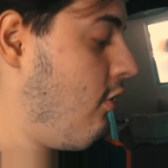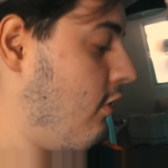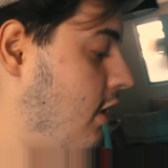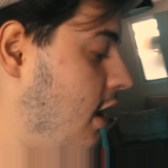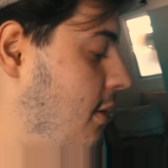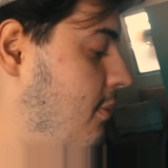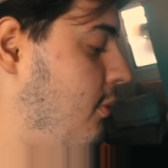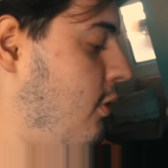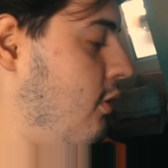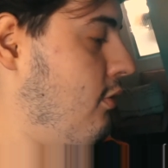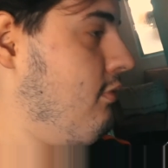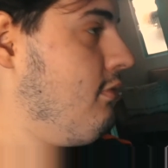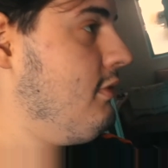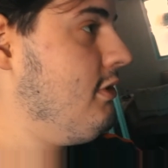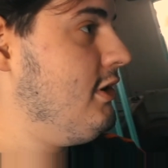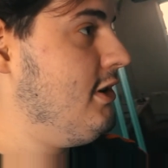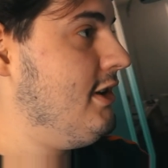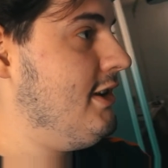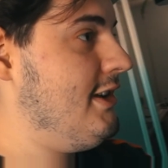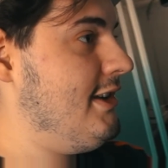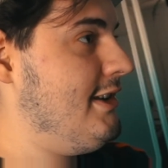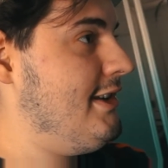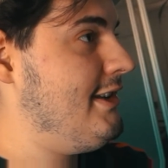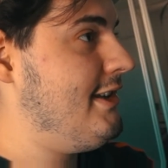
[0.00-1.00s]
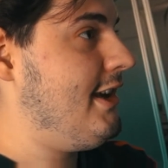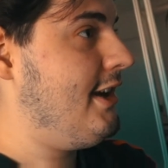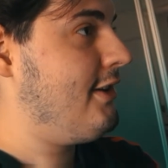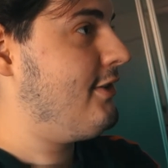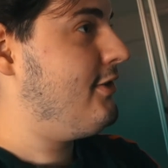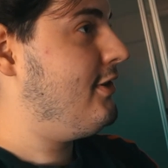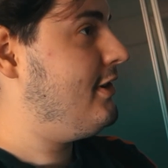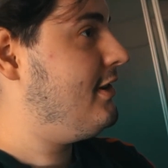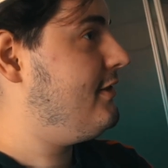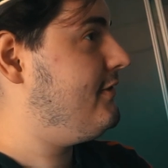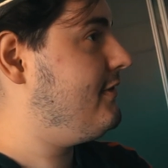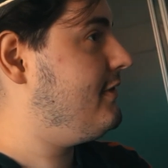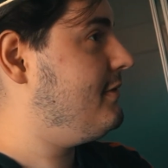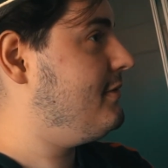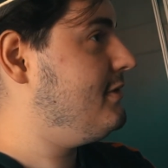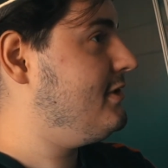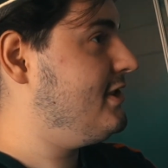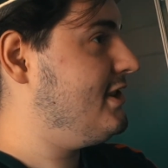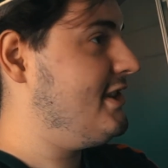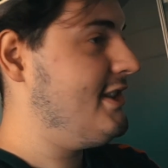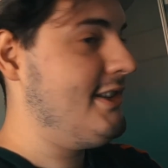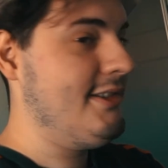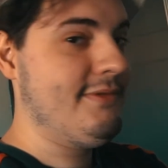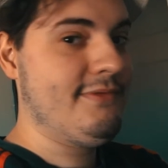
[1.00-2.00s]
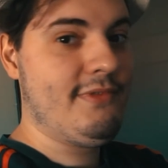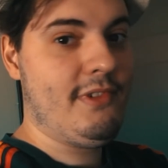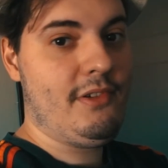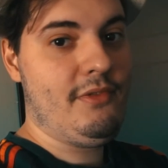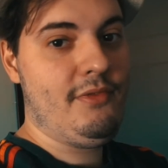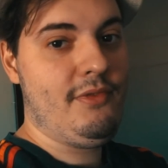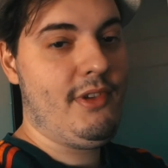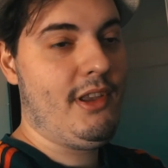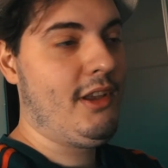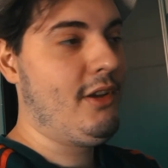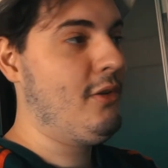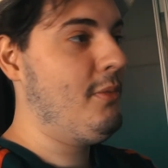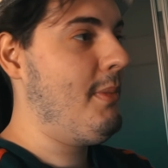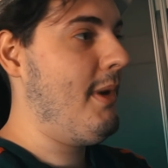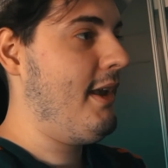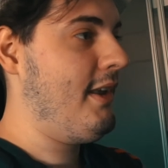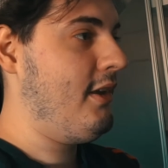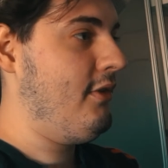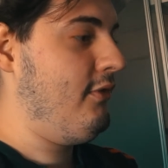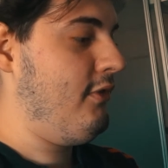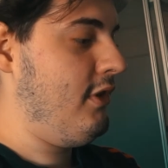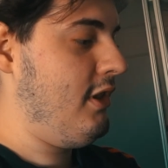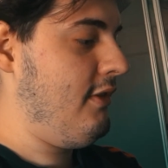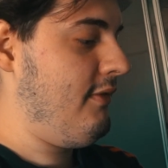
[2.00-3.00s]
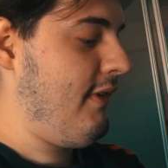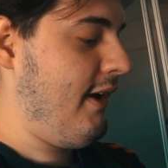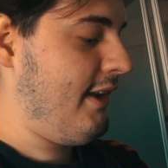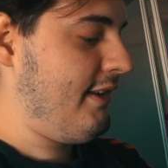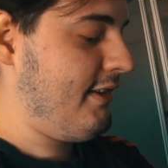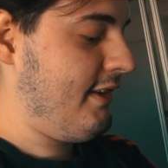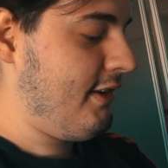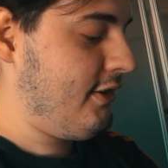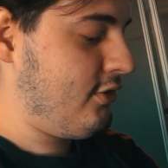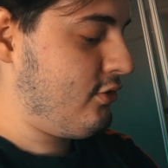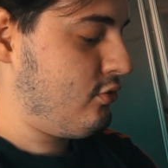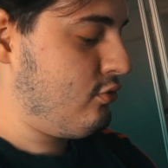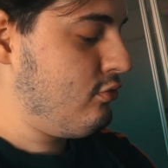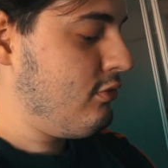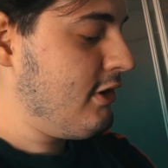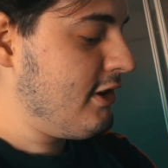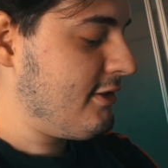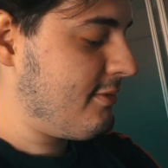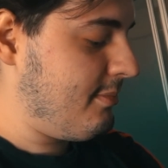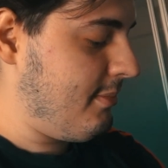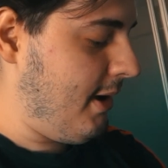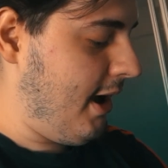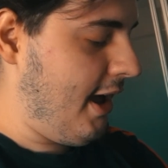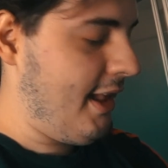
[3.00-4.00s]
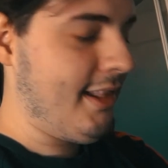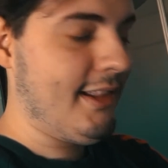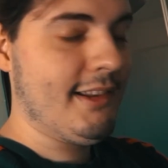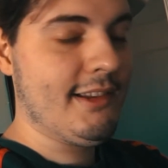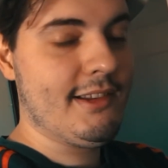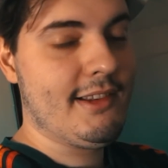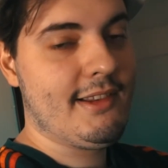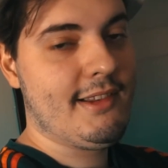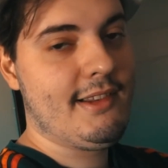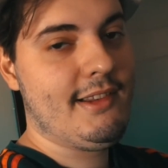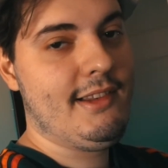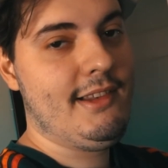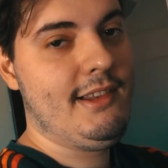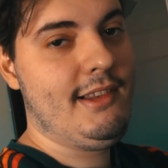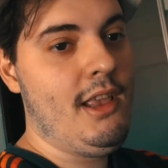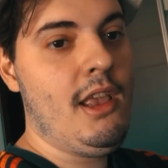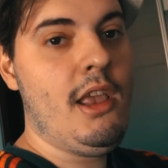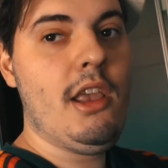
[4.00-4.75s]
É bom e agora vamos ir, vamos ver como é que eu vou levar essas duas malas